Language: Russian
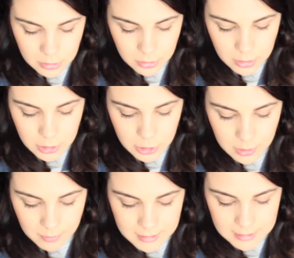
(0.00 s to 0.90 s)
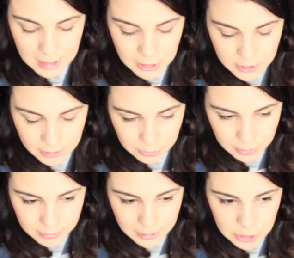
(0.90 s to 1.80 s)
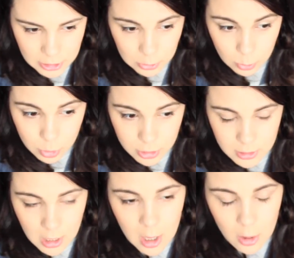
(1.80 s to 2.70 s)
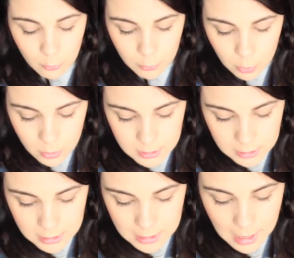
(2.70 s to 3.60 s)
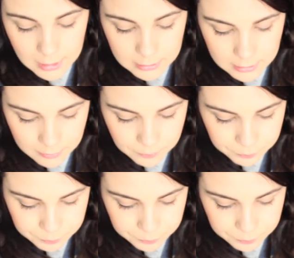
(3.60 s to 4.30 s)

детишки постарше, которые начали кушать фруктики, ягодки.